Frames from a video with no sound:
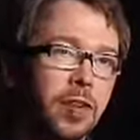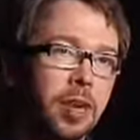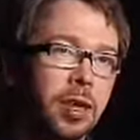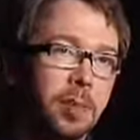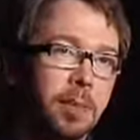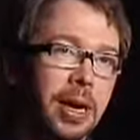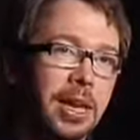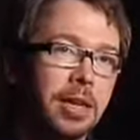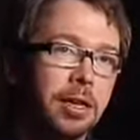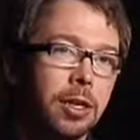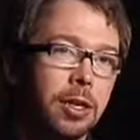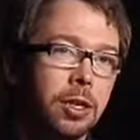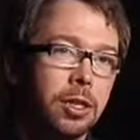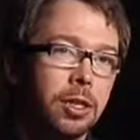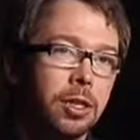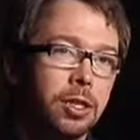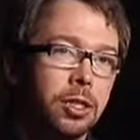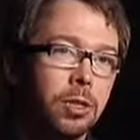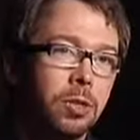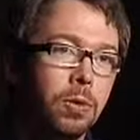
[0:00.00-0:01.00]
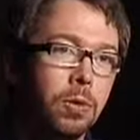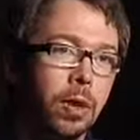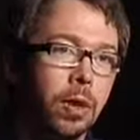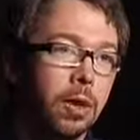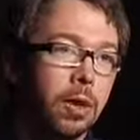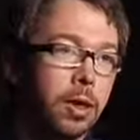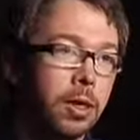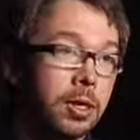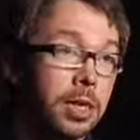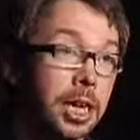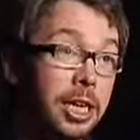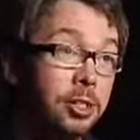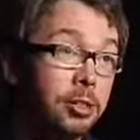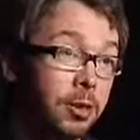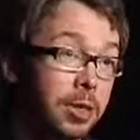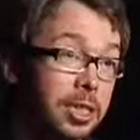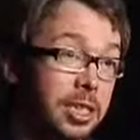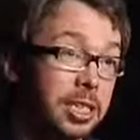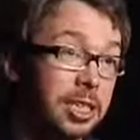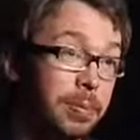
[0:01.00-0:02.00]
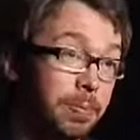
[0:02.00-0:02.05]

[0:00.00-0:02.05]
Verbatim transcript: yang sangat mendasar bagi kita sebagai